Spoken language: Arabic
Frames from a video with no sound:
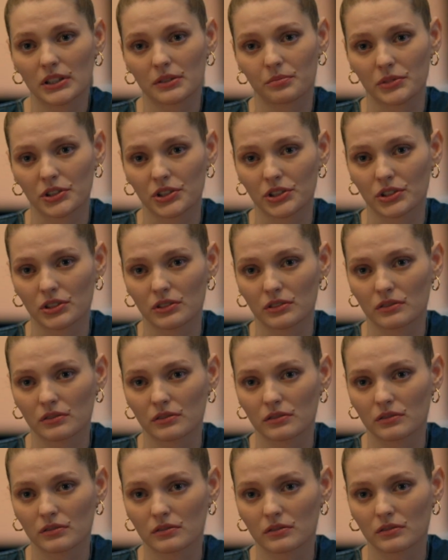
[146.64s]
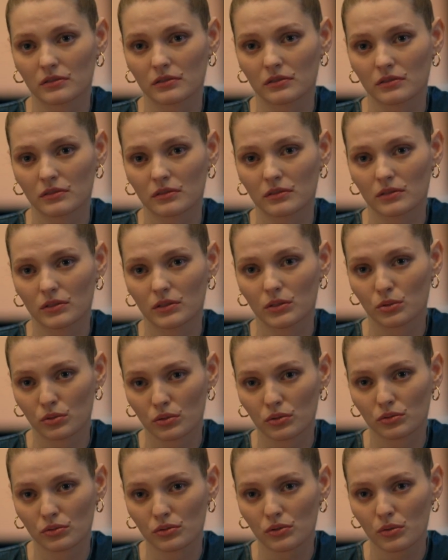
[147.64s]
التعليمية
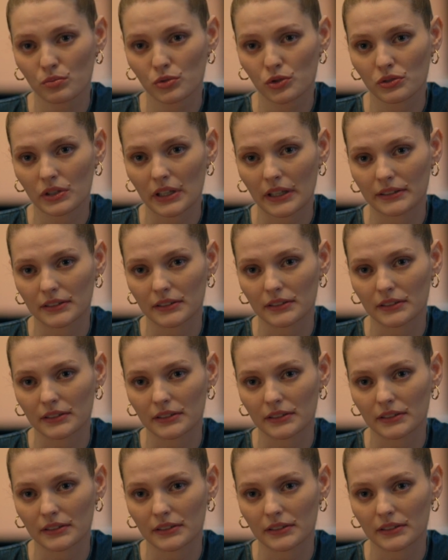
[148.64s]
مبسوط إنه هالشي صار